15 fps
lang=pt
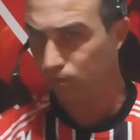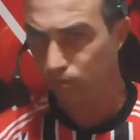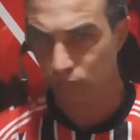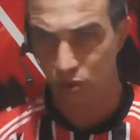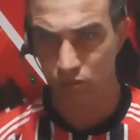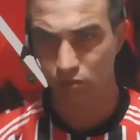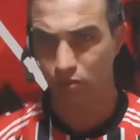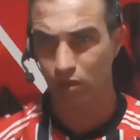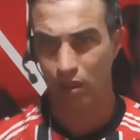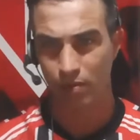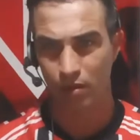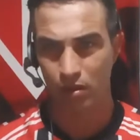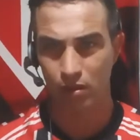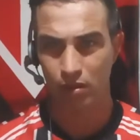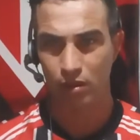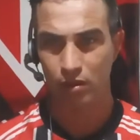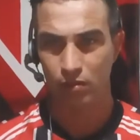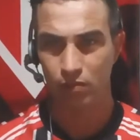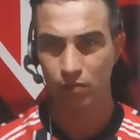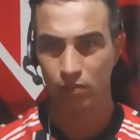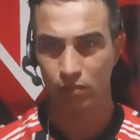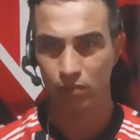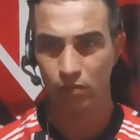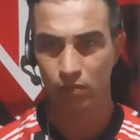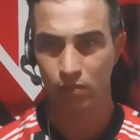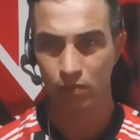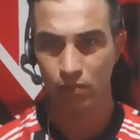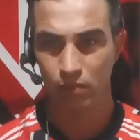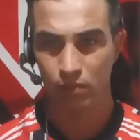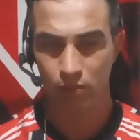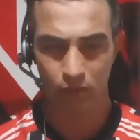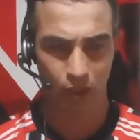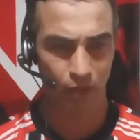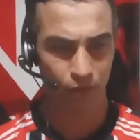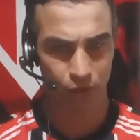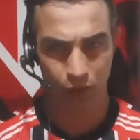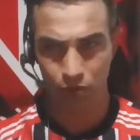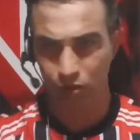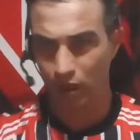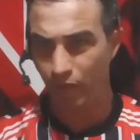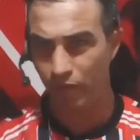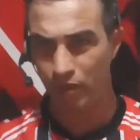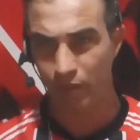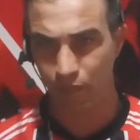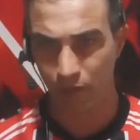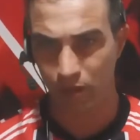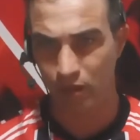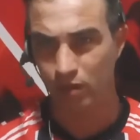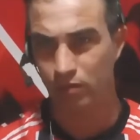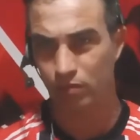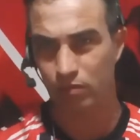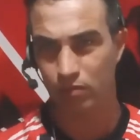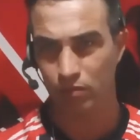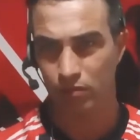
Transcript: bunda mole, né? Porque eu já vinha falando,